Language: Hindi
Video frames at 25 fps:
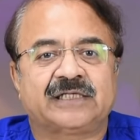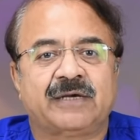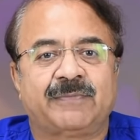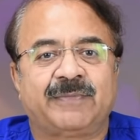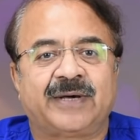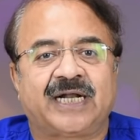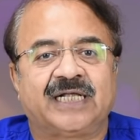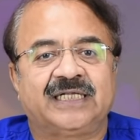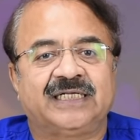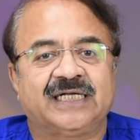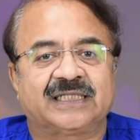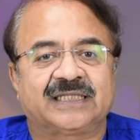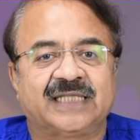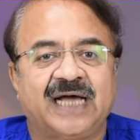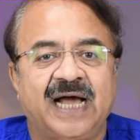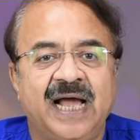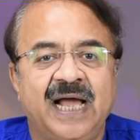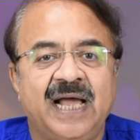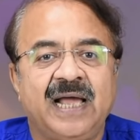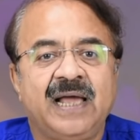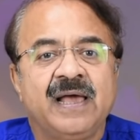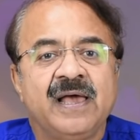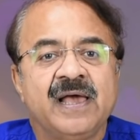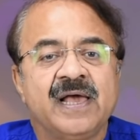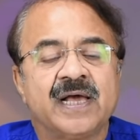ऐसा माना जाता
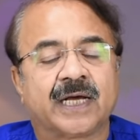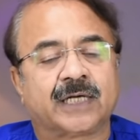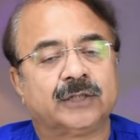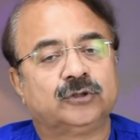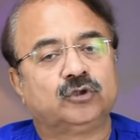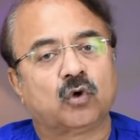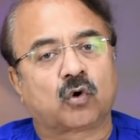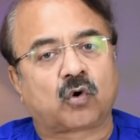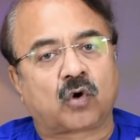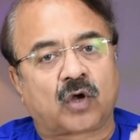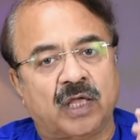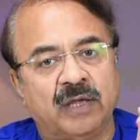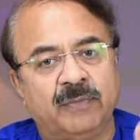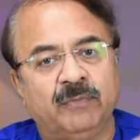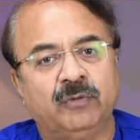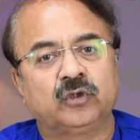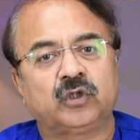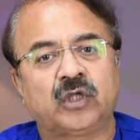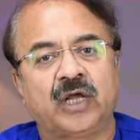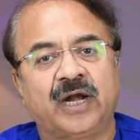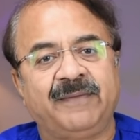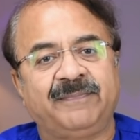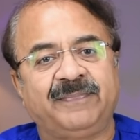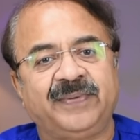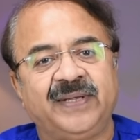है कि जो
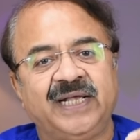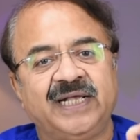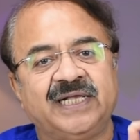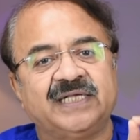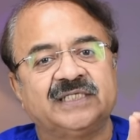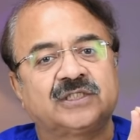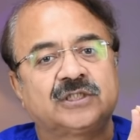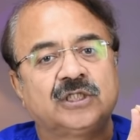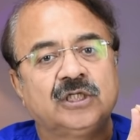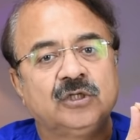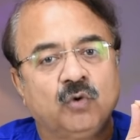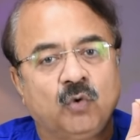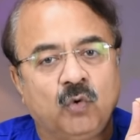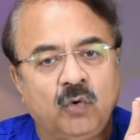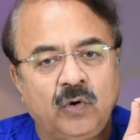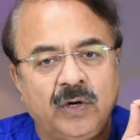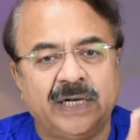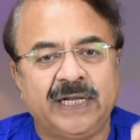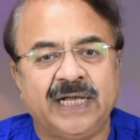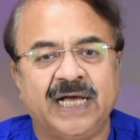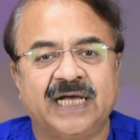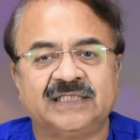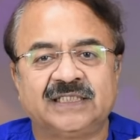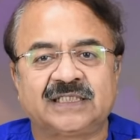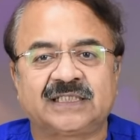कीमोथेरेपी इज दी
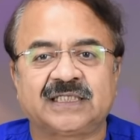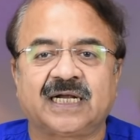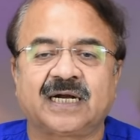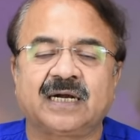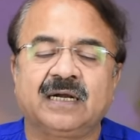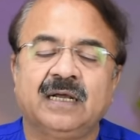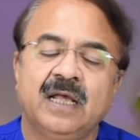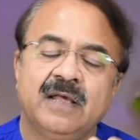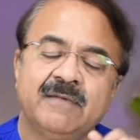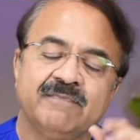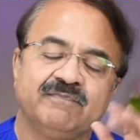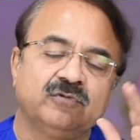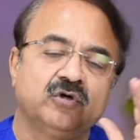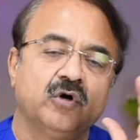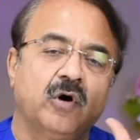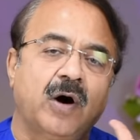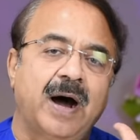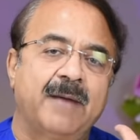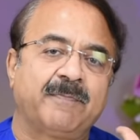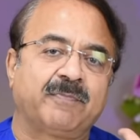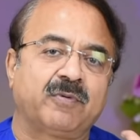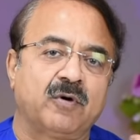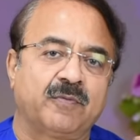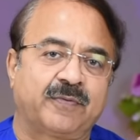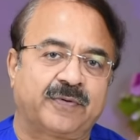ओनली आंसर जो
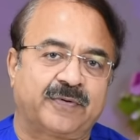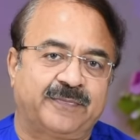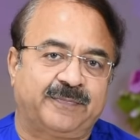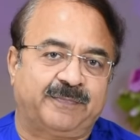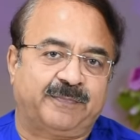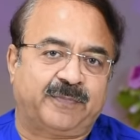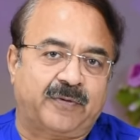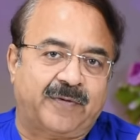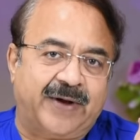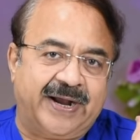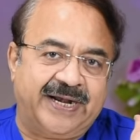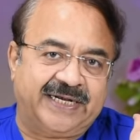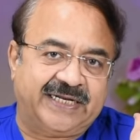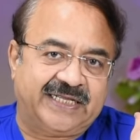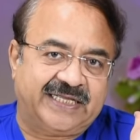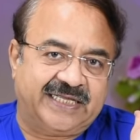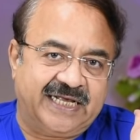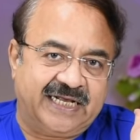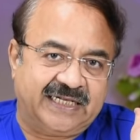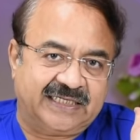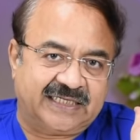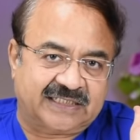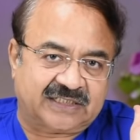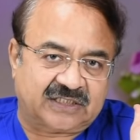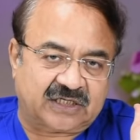आपको प्रोवाइड
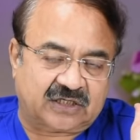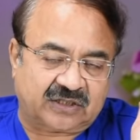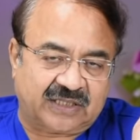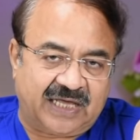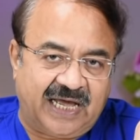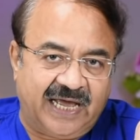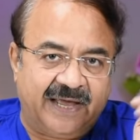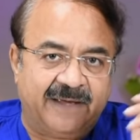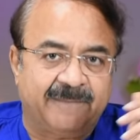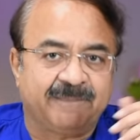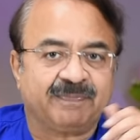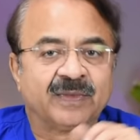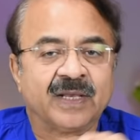किया जा सकता है